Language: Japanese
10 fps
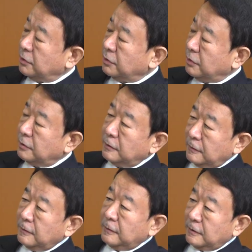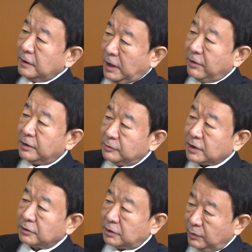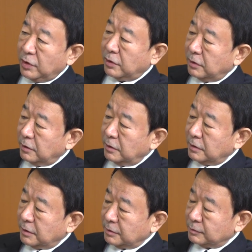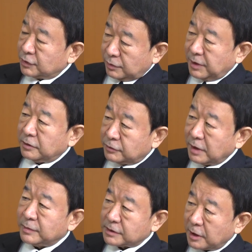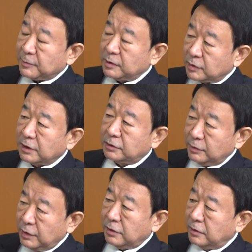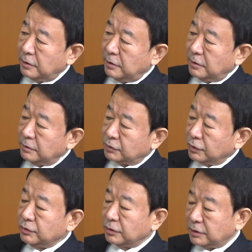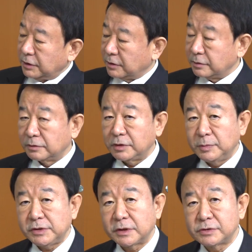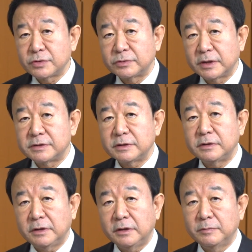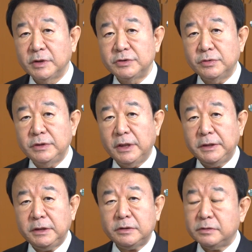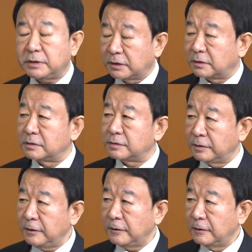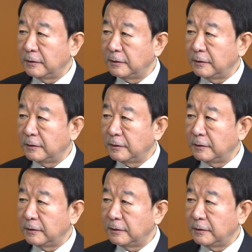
このハワイに向かってもその前にグアムやサイパンに向かってもどんどん出てくるっていうイメージが強くなりすぎて、まあ、非常にやりにくくなってるんですよね。